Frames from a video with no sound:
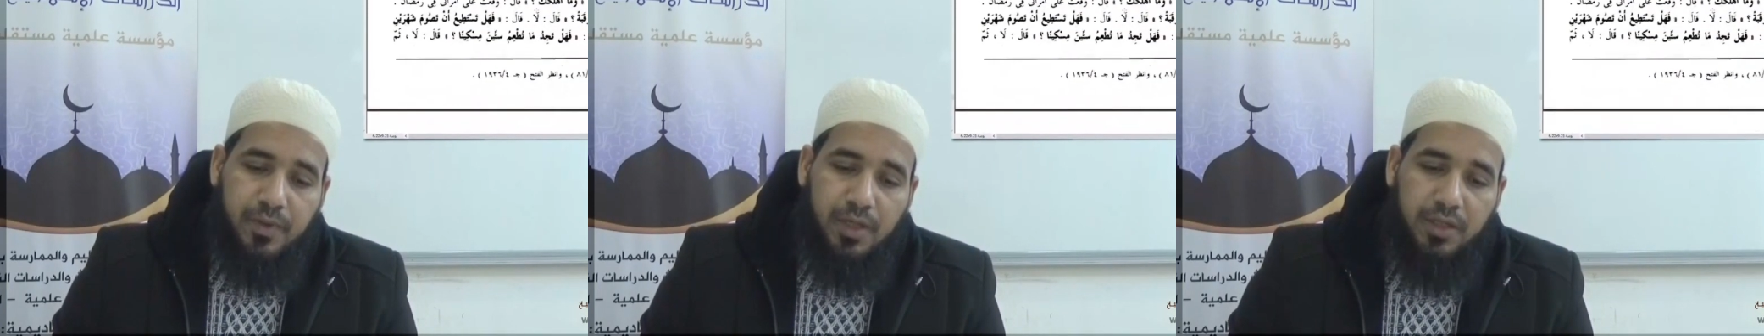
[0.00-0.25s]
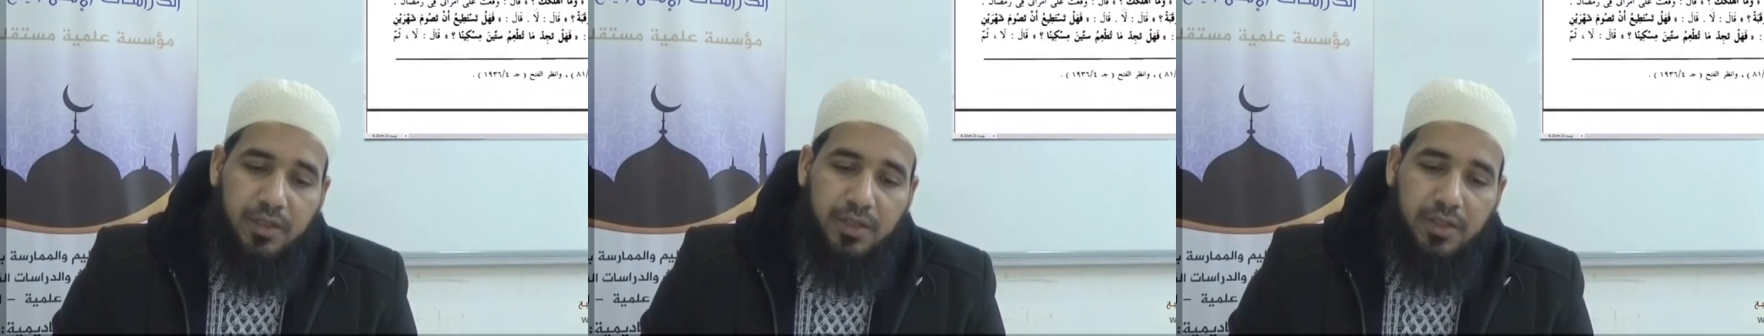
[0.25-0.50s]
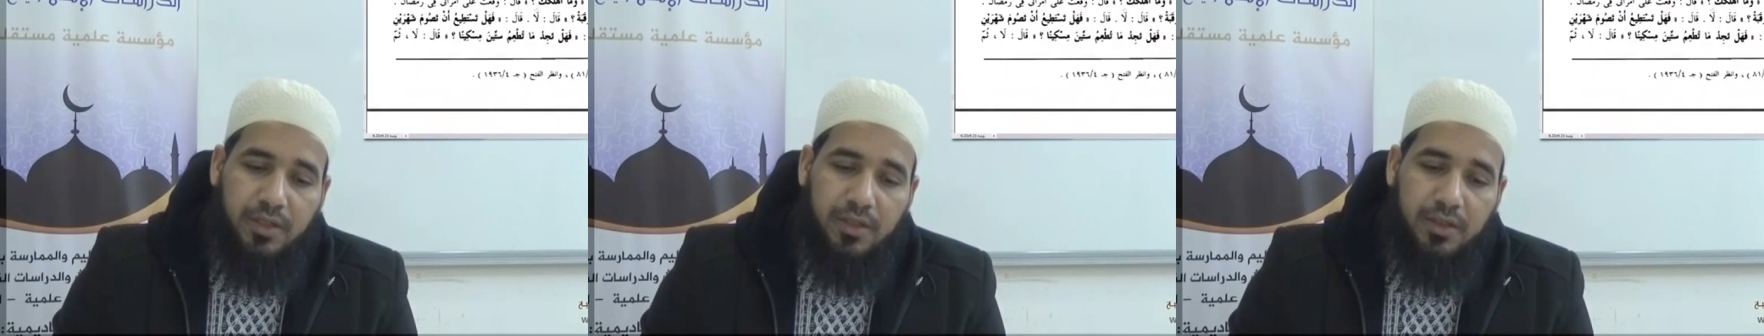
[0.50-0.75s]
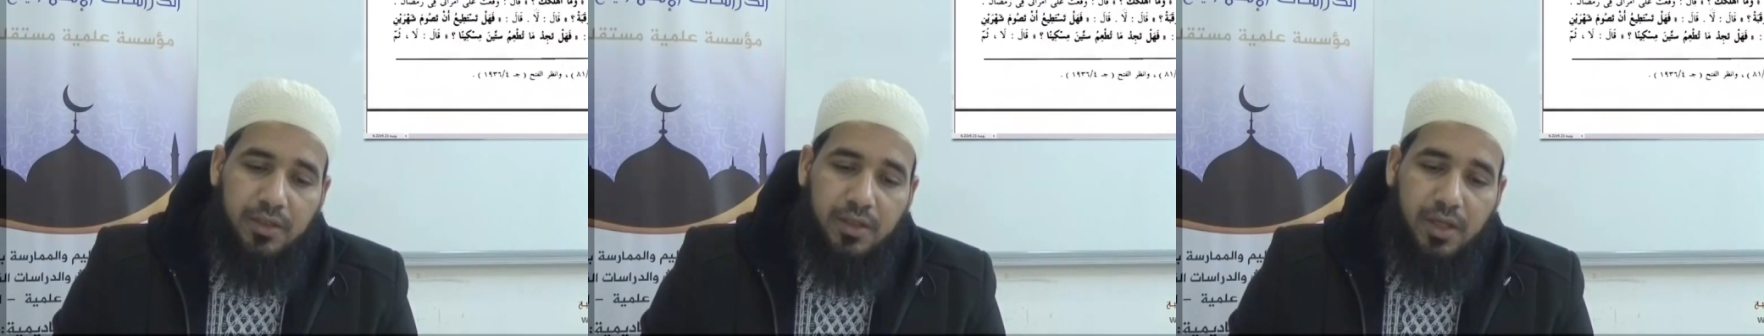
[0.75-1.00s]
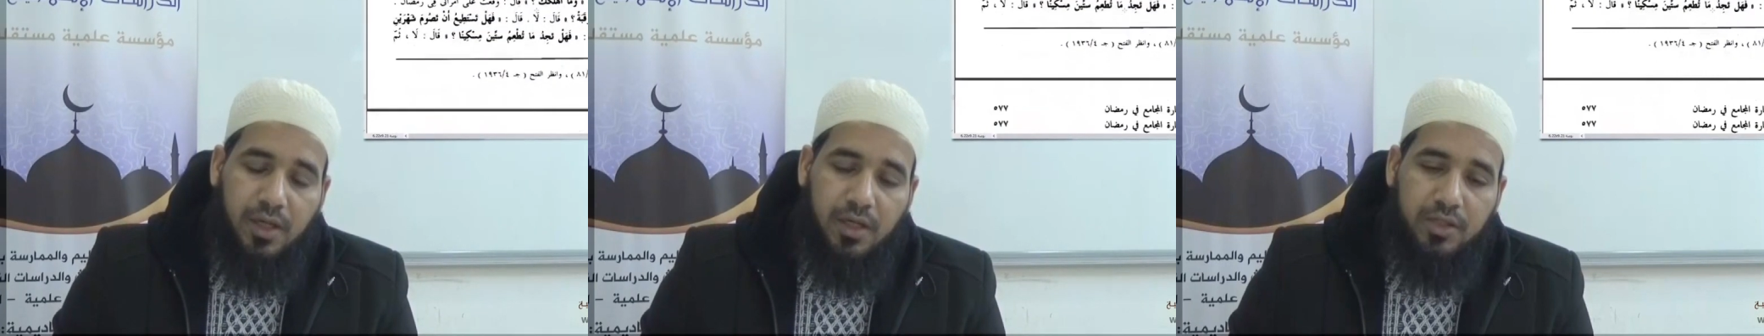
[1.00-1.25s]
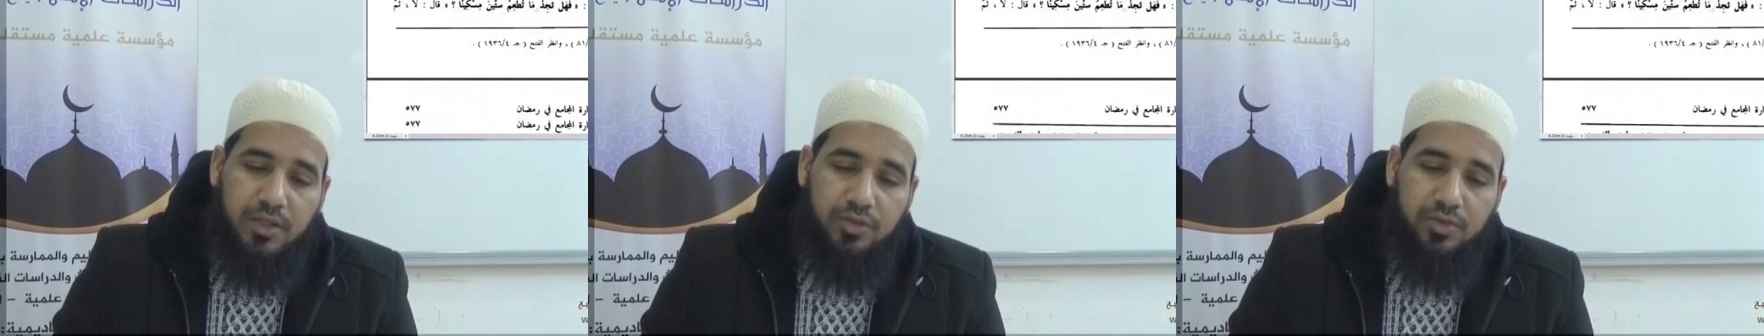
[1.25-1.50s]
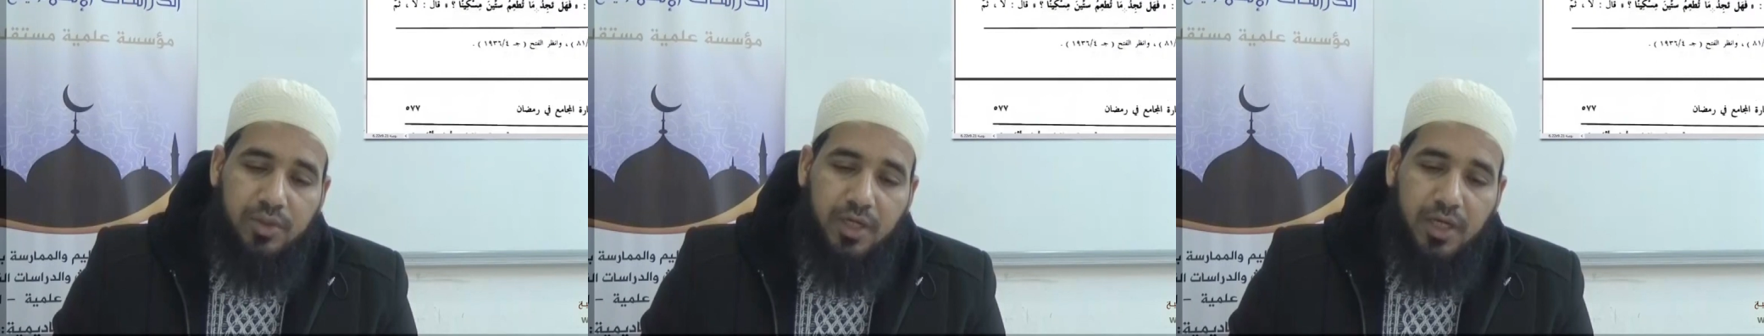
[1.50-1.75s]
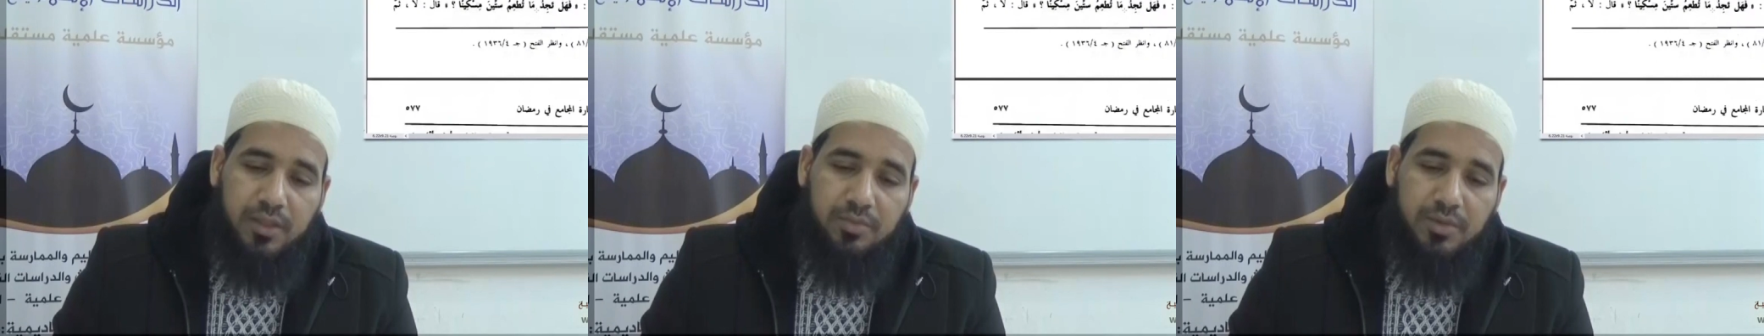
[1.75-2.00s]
حديث الذي شرعت